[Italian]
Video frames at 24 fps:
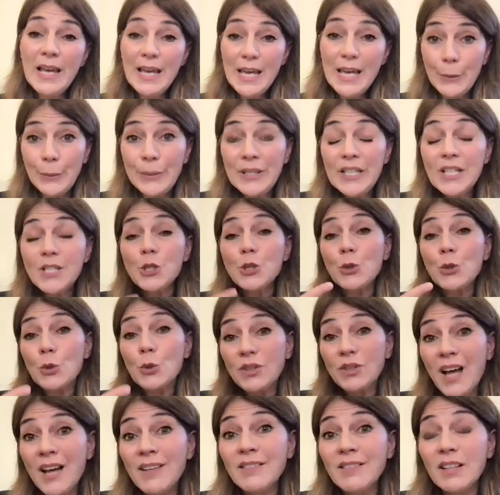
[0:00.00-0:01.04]
e quindi ci
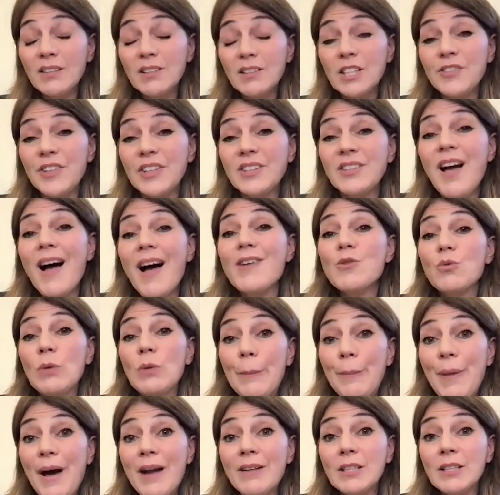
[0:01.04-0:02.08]
sono tante attività
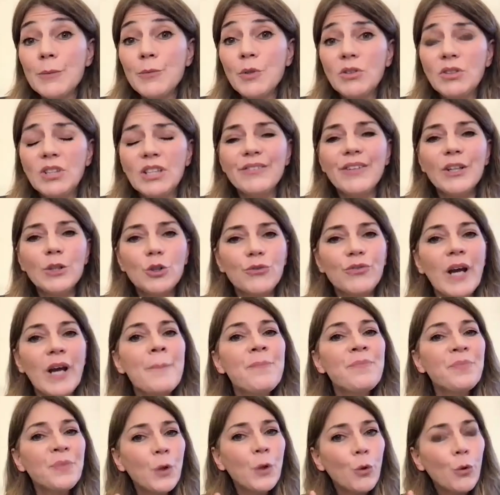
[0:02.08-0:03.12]
sulla parte emotiva
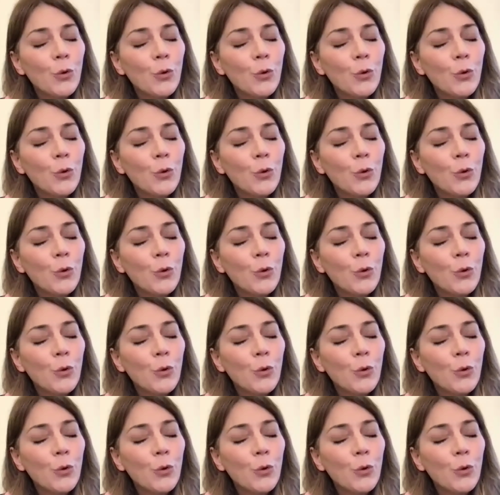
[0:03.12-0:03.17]
dove